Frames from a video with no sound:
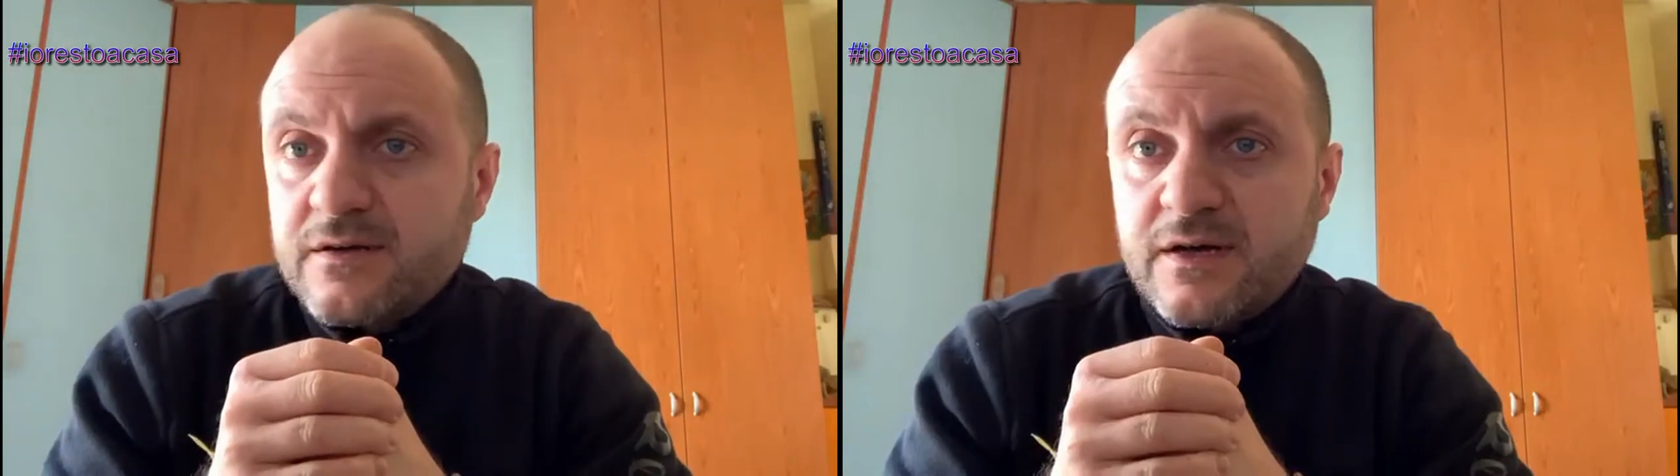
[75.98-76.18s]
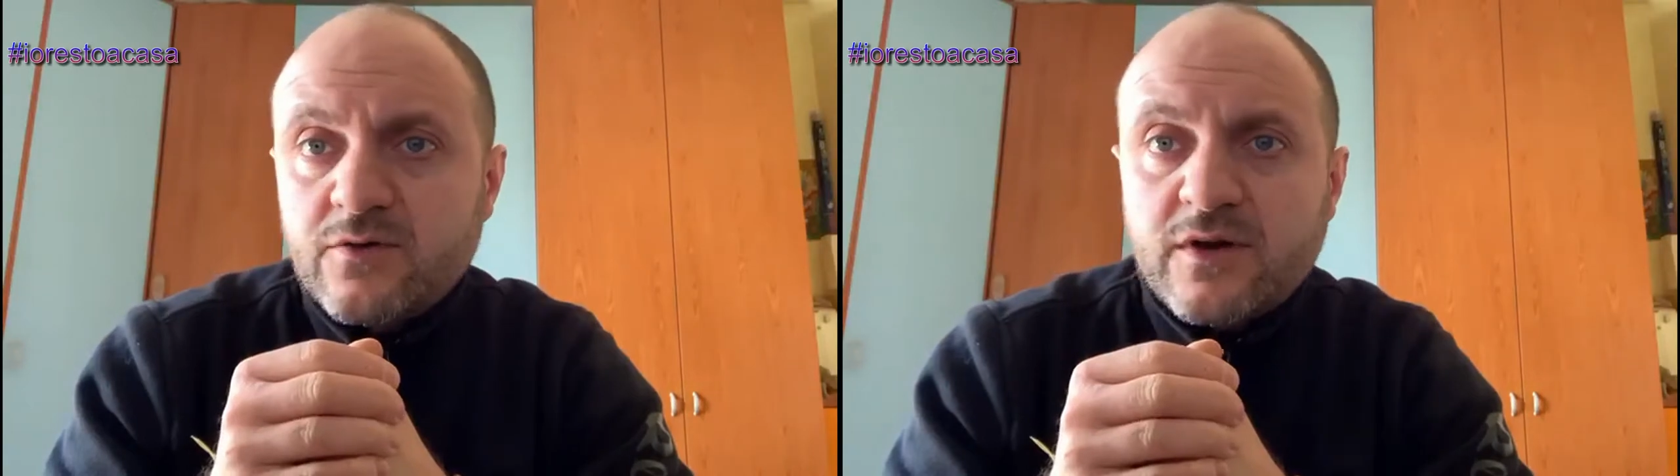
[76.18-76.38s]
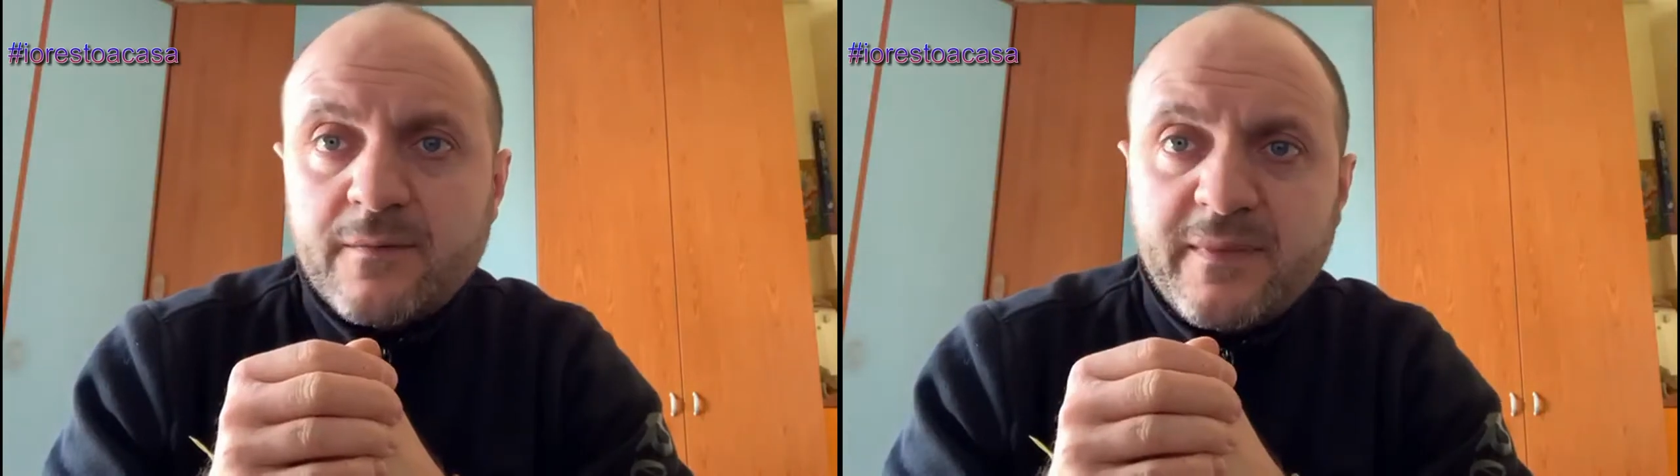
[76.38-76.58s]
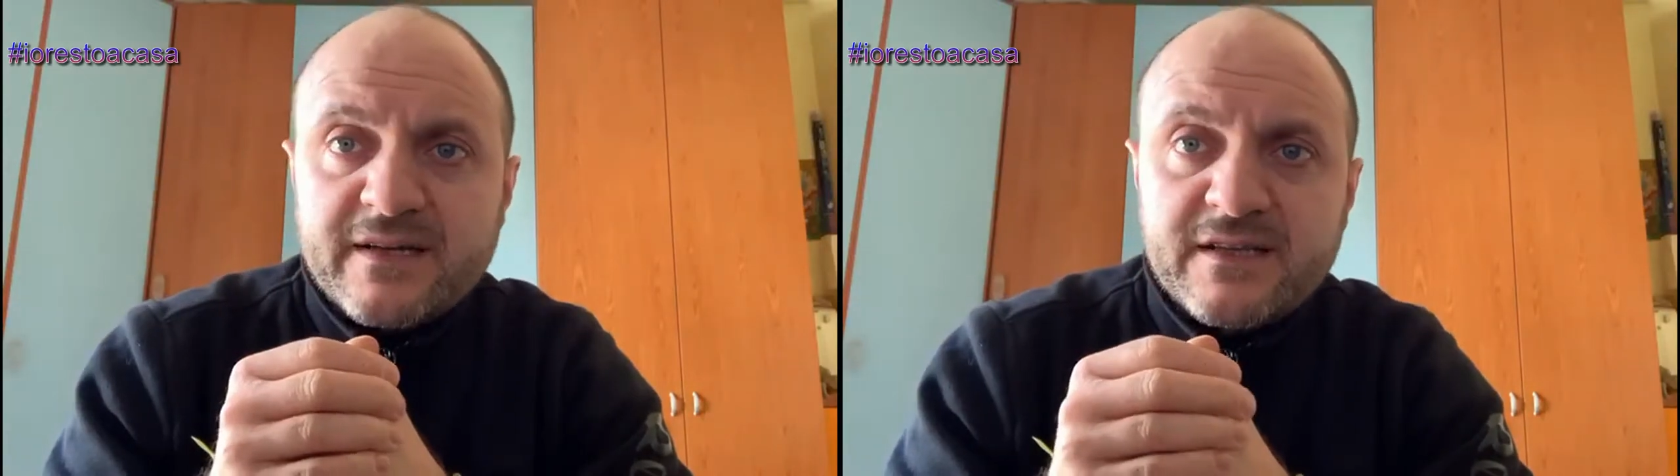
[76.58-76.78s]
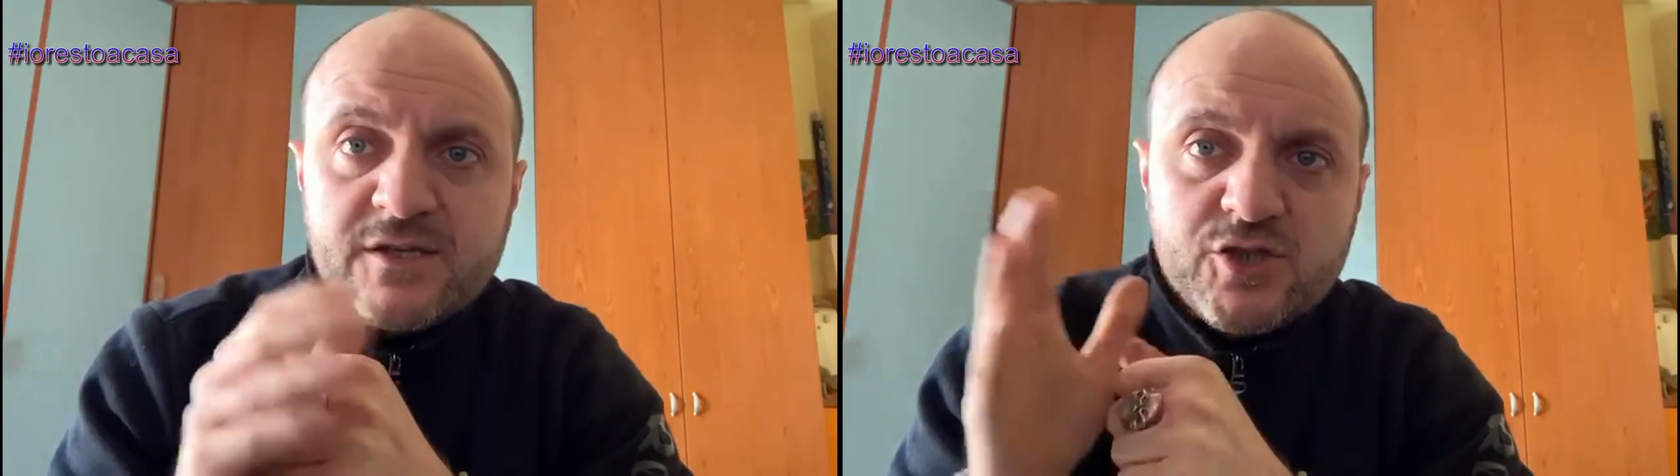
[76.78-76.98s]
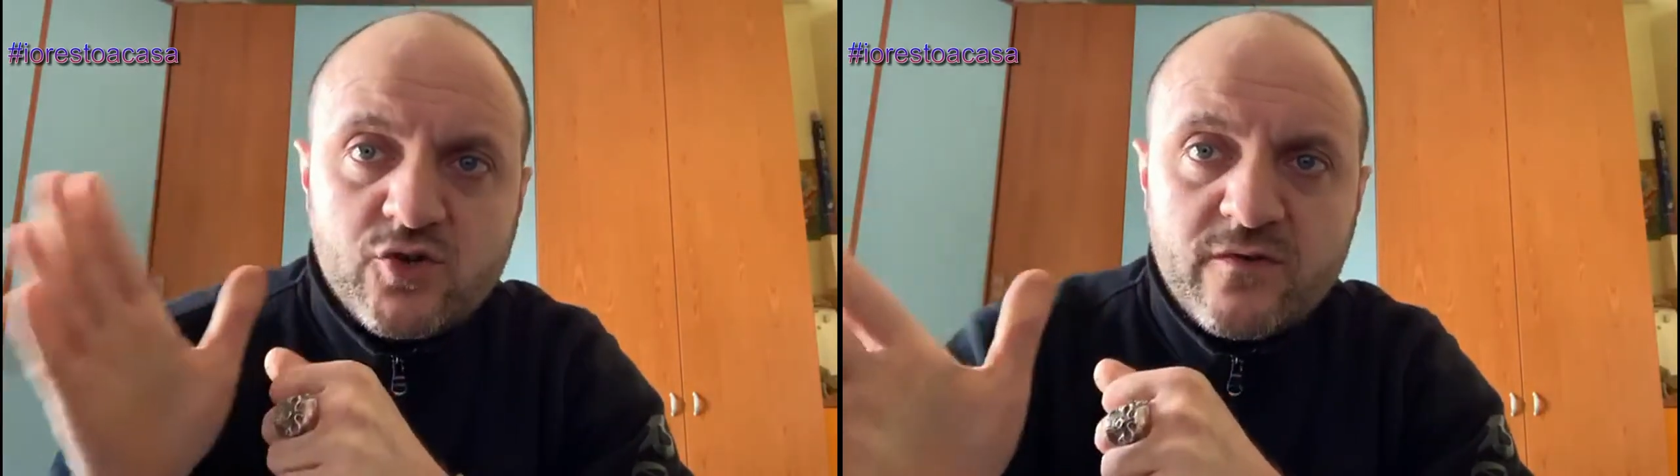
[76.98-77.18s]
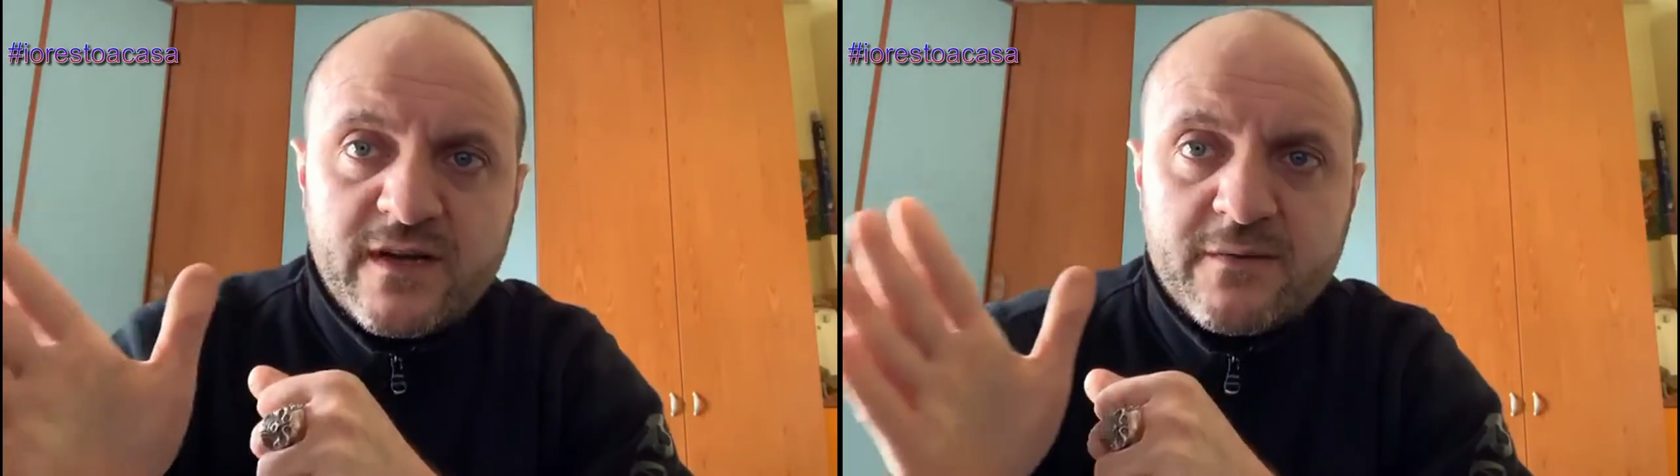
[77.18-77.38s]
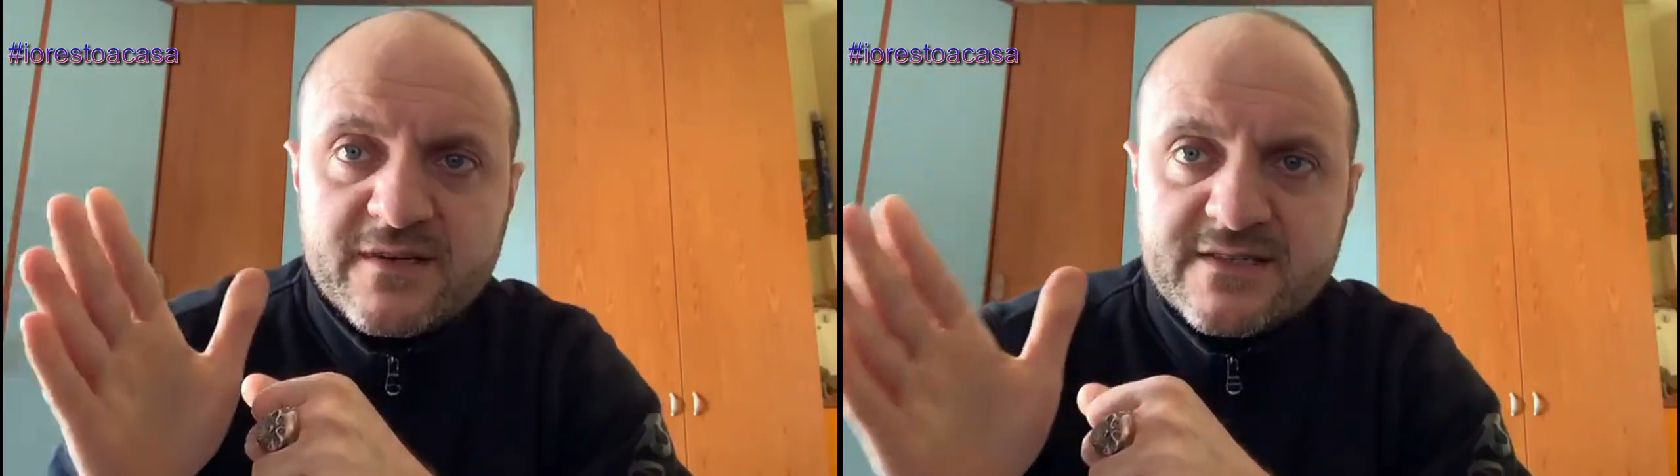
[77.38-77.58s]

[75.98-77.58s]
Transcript: allora, a parte i giovani per